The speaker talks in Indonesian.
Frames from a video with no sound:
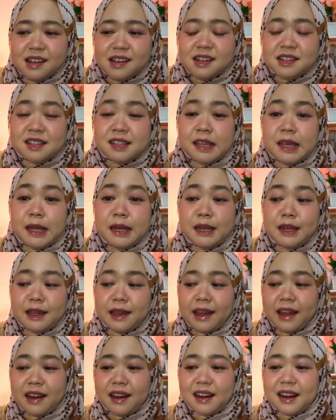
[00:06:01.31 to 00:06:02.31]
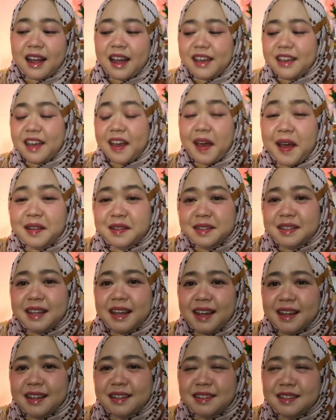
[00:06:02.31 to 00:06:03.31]
skincare kayak
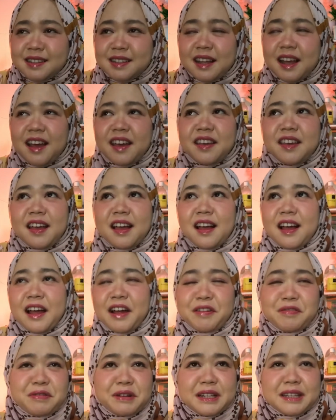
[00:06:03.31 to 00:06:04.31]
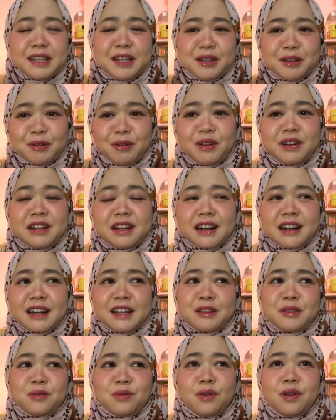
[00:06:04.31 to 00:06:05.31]
essence, kayak hydrating toner
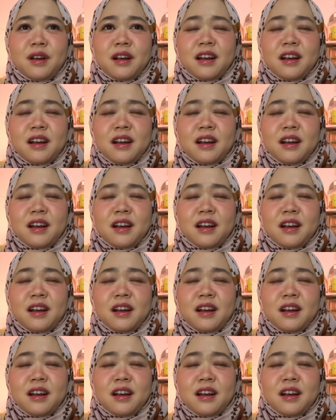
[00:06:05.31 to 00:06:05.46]
itu